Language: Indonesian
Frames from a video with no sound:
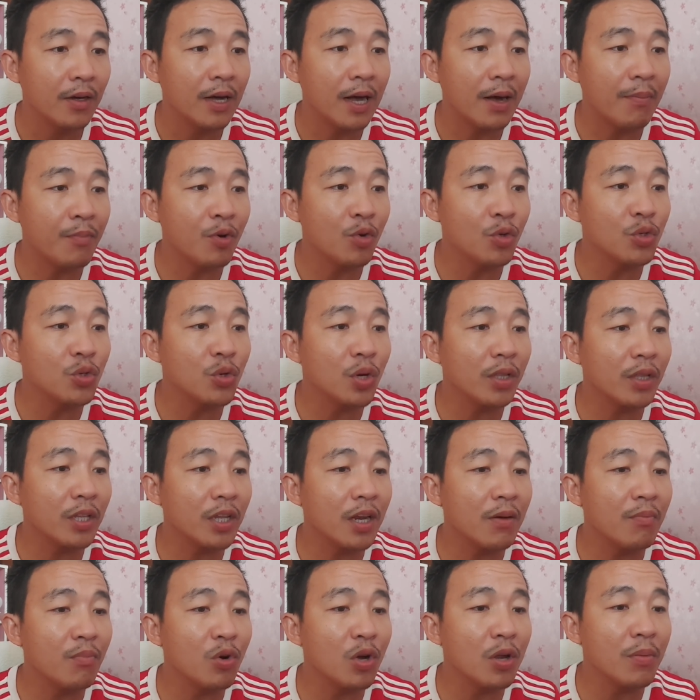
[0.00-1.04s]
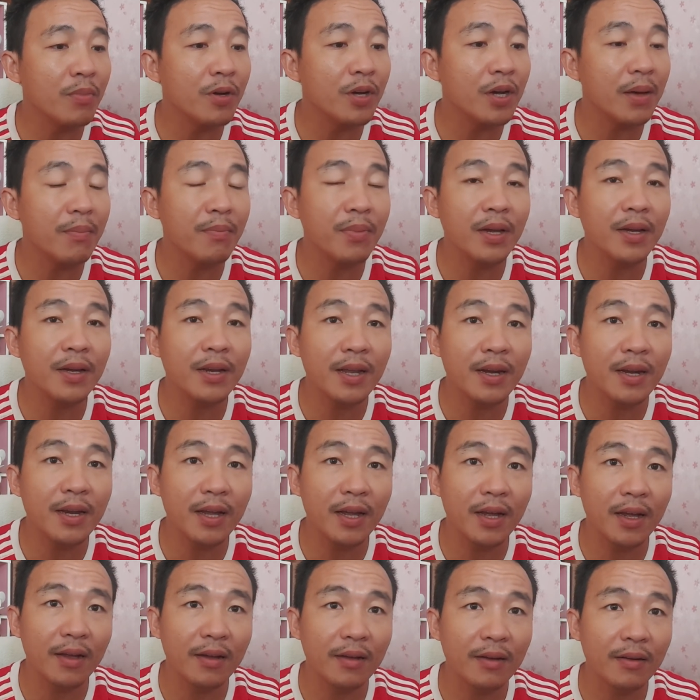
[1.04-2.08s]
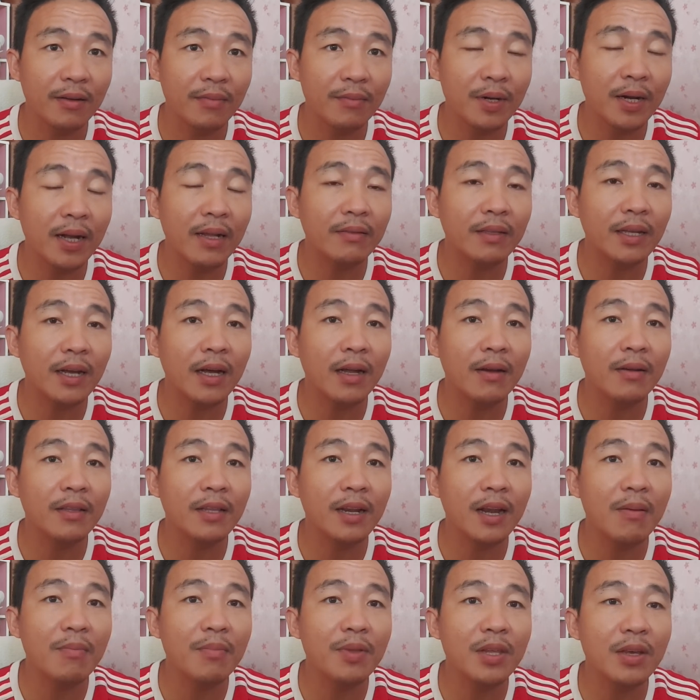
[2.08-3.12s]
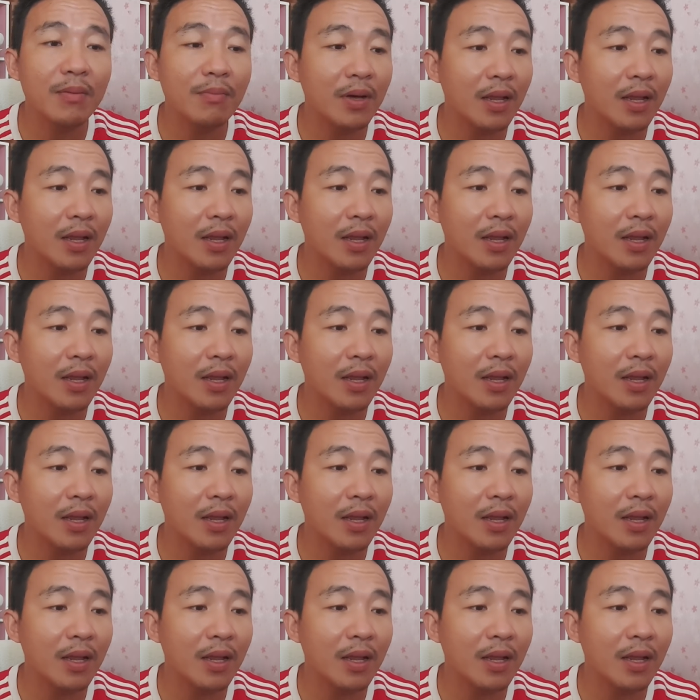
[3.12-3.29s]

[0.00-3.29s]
AMNO juga tidak boleh mendabik dada mengatakan telah